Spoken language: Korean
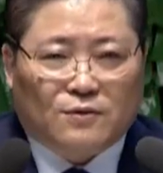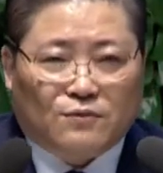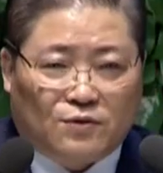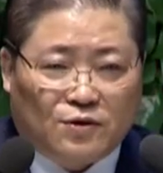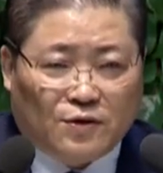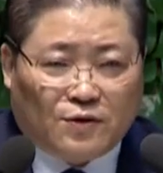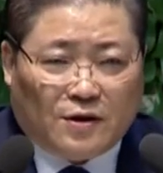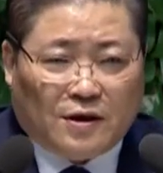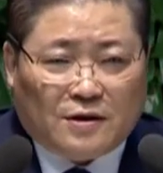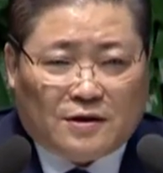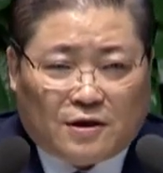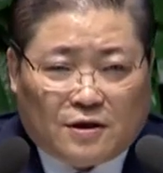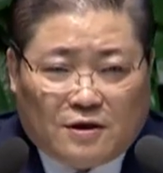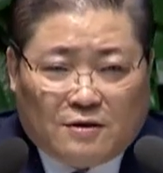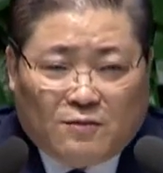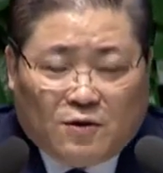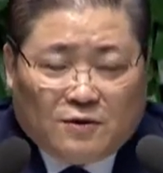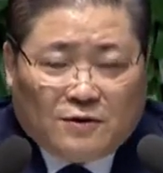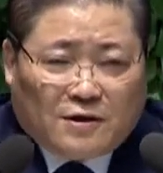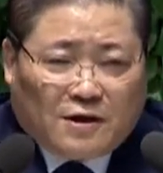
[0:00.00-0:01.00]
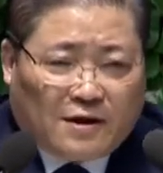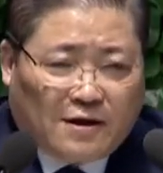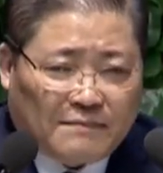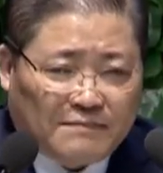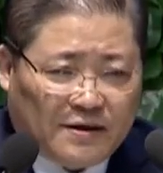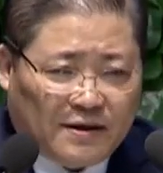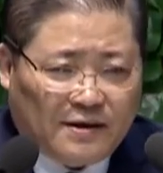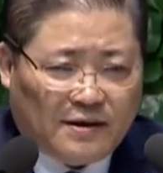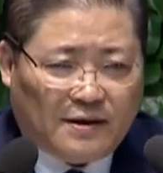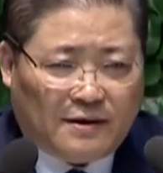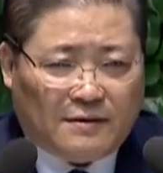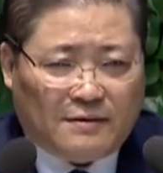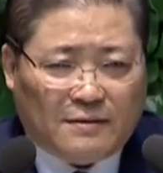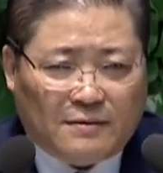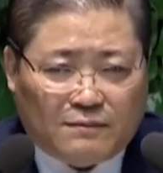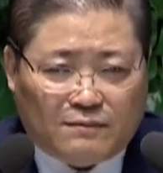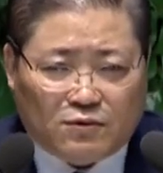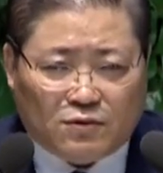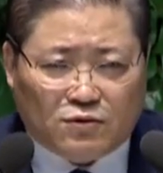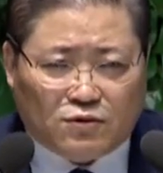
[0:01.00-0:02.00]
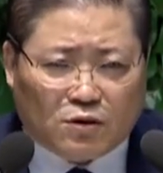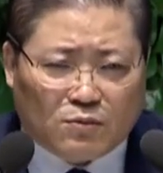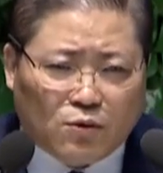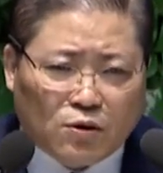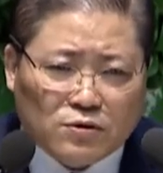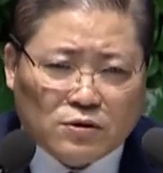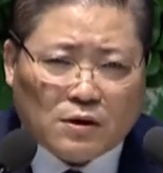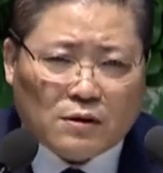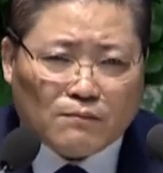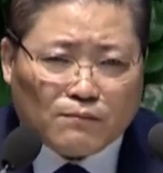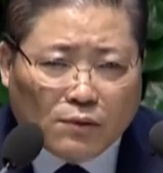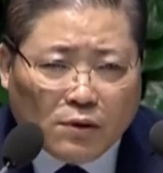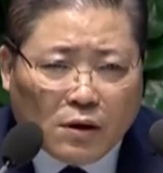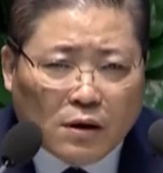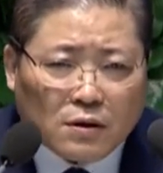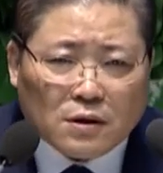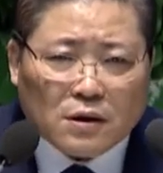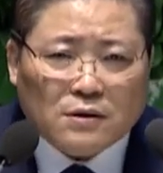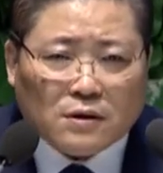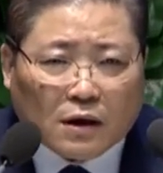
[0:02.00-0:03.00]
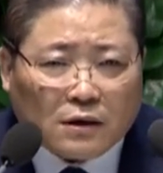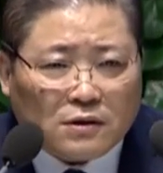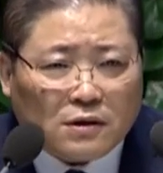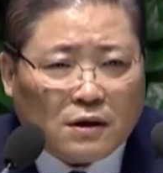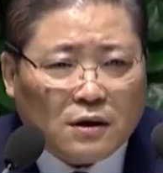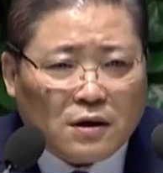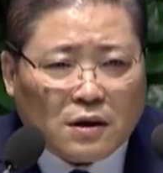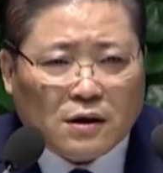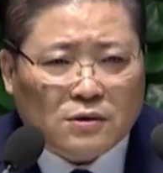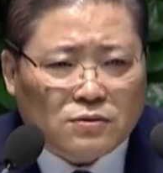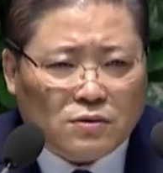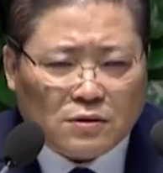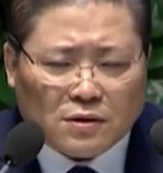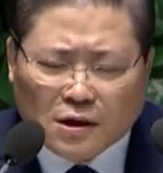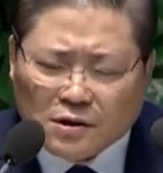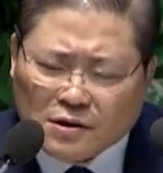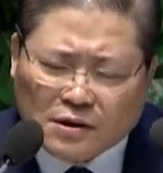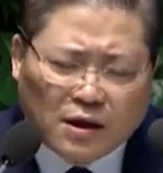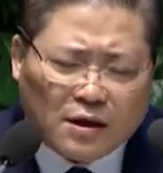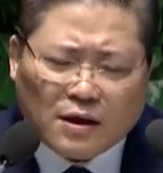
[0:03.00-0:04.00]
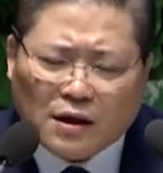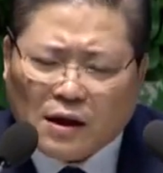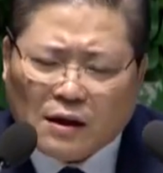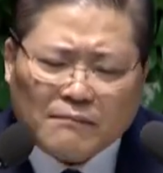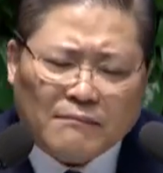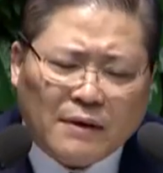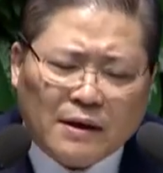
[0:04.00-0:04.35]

우리 교회 처음 온 사람들이 아, 저 목사는 뭐가 그렇게 당당해가지고 나 스타일이 안